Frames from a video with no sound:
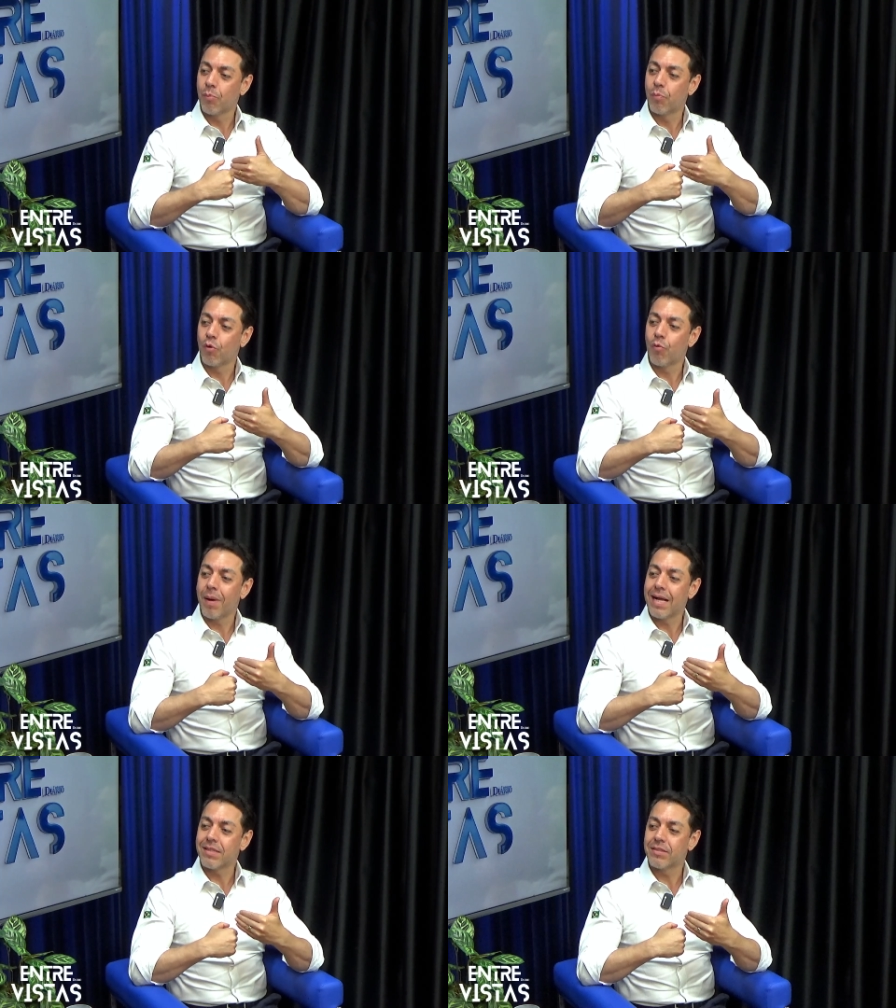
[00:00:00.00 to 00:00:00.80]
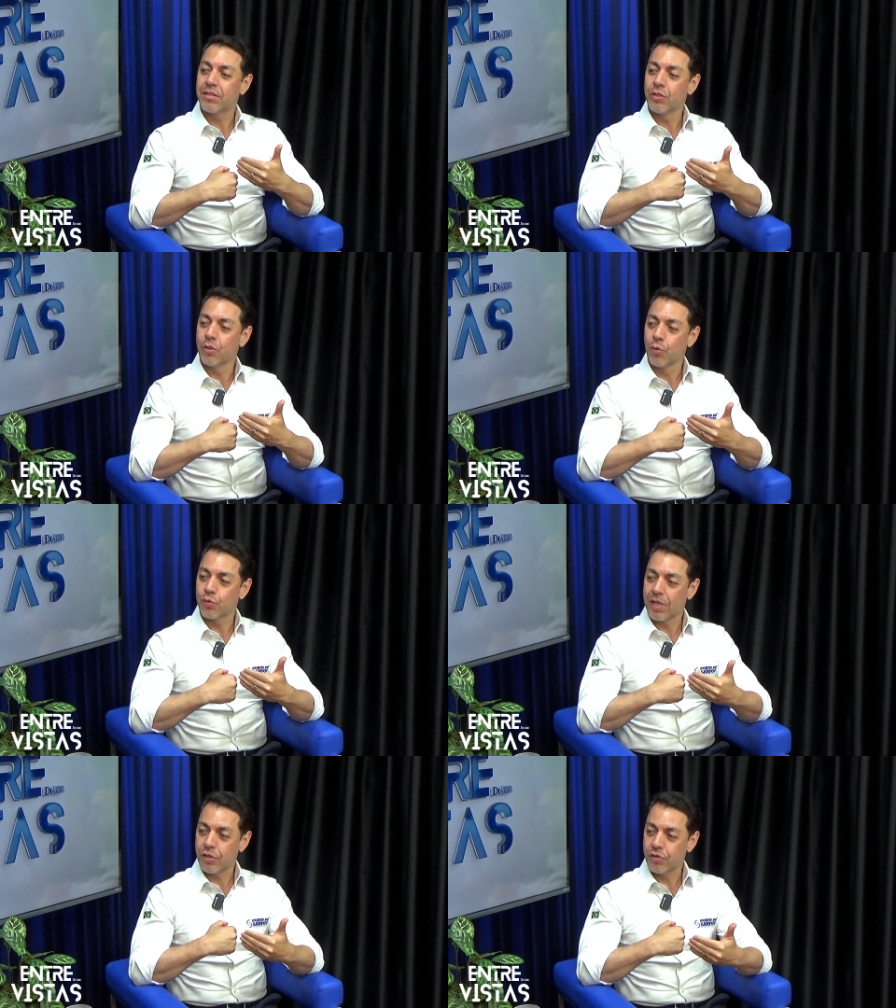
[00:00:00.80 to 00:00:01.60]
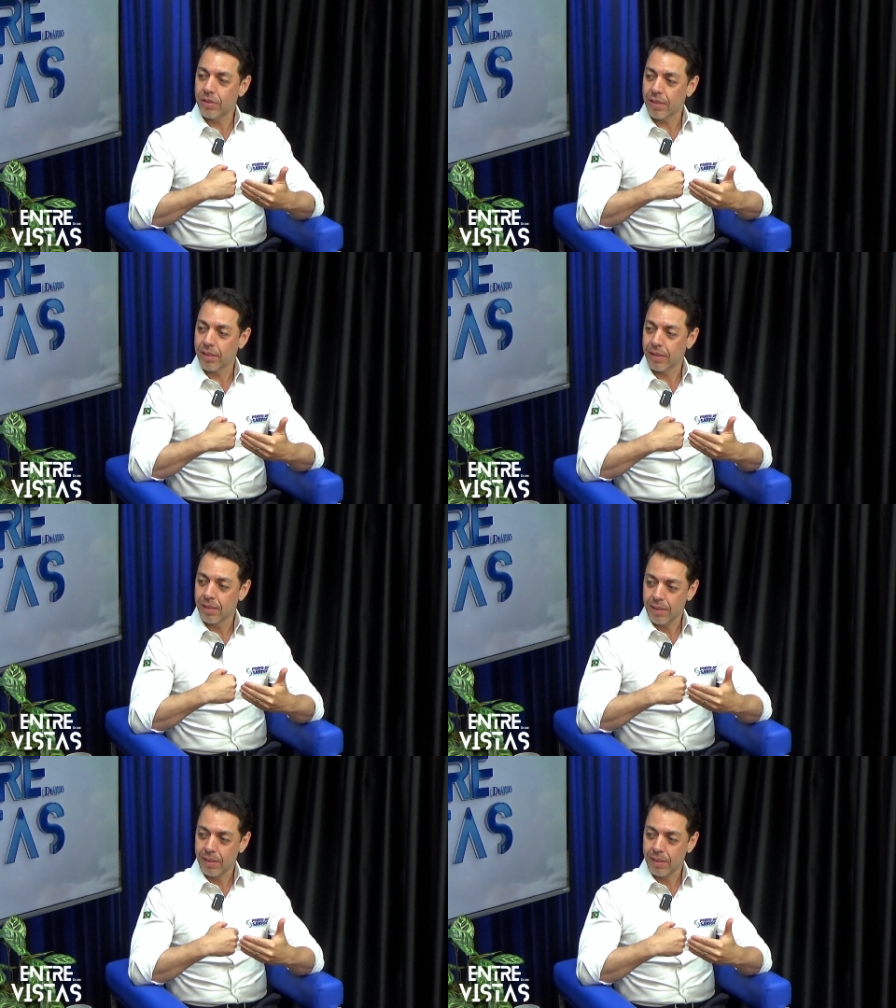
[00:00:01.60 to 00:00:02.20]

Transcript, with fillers: um pouco mais de ousadia